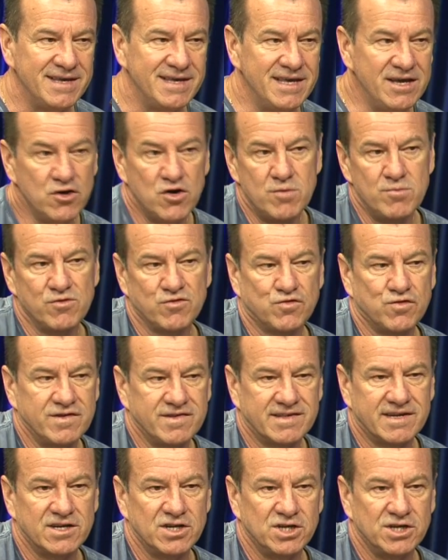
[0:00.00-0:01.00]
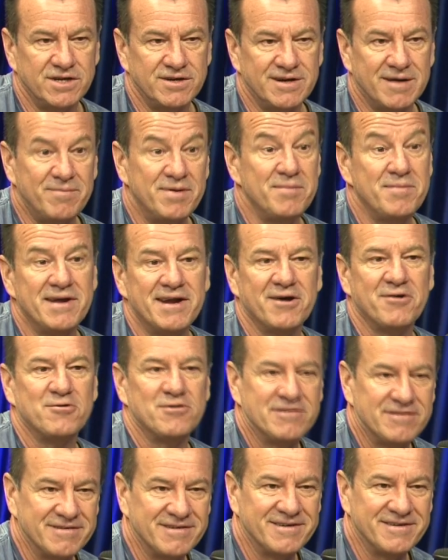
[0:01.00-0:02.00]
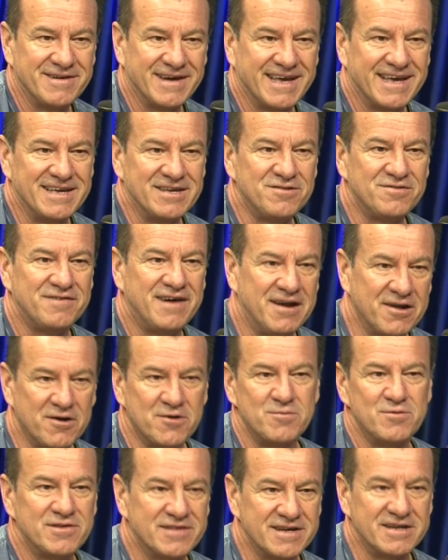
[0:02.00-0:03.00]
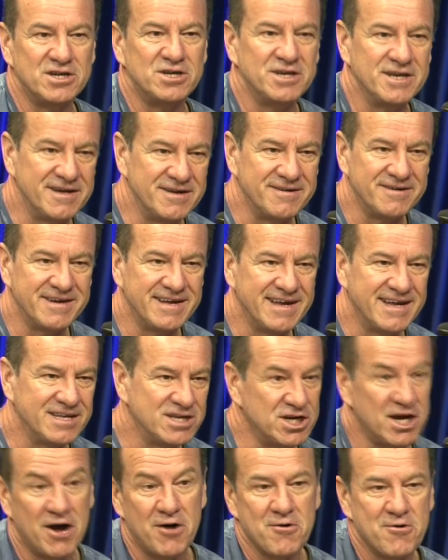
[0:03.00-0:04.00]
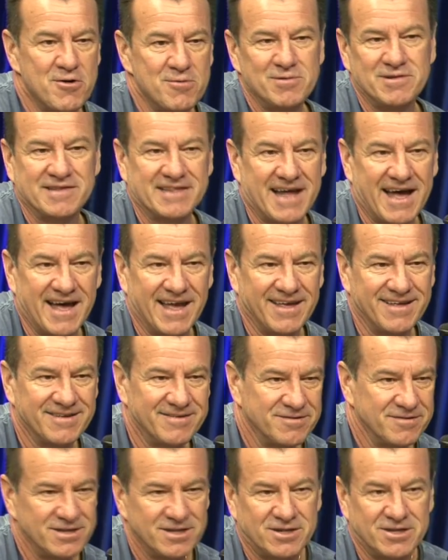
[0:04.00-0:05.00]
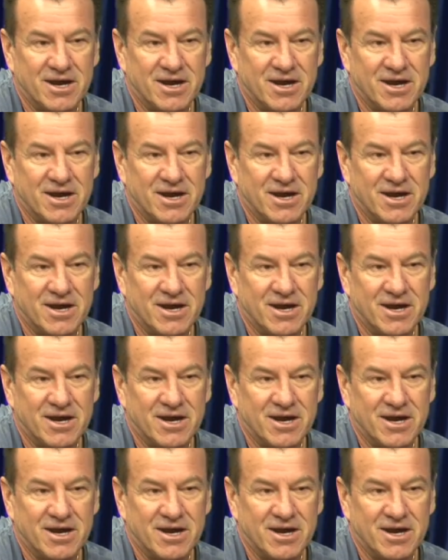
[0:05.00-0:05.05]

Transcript: E como eu sou estrangeiro, a primeira coisa que, que a gente fala como estrangeiro, né? Tchau, como está aí? Uhum.